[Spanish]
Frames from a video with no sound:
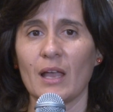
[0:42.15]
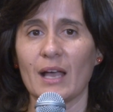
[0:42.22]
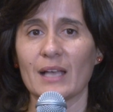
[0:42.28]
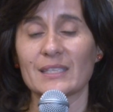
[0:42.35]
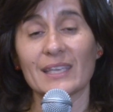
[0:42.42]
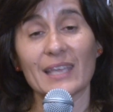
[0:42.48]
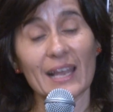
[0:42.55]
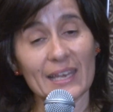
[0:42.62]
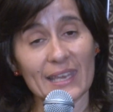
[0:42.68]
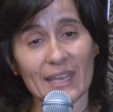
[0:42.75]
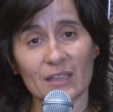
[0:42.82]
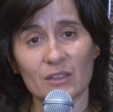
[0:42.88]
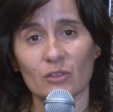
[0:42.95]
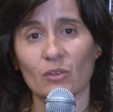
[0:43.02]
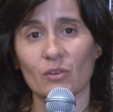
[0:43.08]
Así que
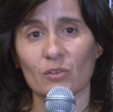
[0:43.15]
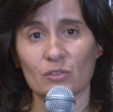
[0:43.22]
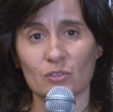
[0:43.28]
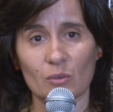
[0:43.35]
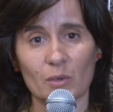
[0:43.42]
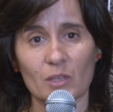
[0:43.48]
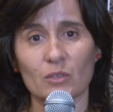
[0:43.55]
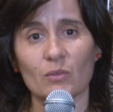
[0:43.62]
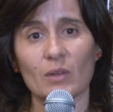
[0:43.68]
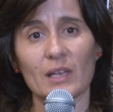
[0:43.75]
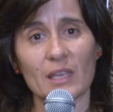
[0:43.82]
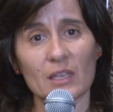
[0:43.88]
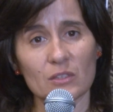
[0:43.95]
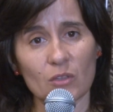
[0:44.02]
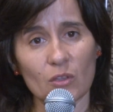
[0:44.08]
aliento, sobre todo
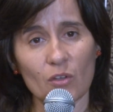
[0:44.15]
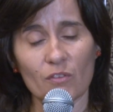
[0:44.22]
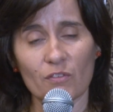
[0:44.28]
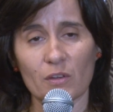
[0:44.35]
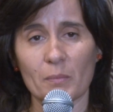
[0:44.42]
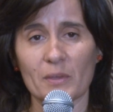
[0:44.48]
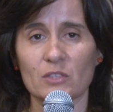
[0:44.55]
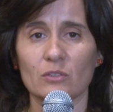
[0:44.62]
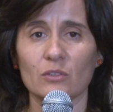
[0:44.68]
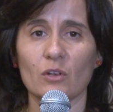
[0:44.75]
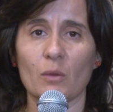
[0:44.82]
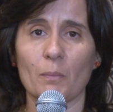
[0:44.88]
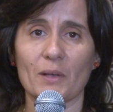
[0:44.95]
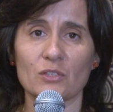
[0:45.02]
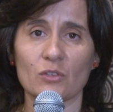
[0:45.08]
aliento y confirmación de
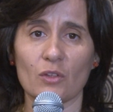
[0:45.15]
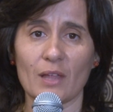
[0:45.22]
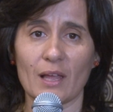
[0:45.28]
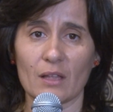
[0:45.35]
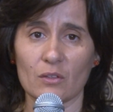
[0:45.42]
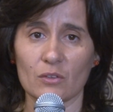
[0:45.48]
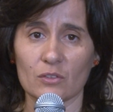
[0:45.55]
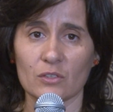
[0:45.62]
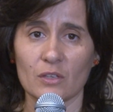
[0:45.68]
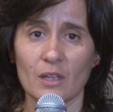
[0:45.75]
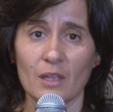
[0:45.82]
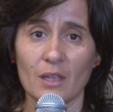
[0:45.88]
los pasos dados.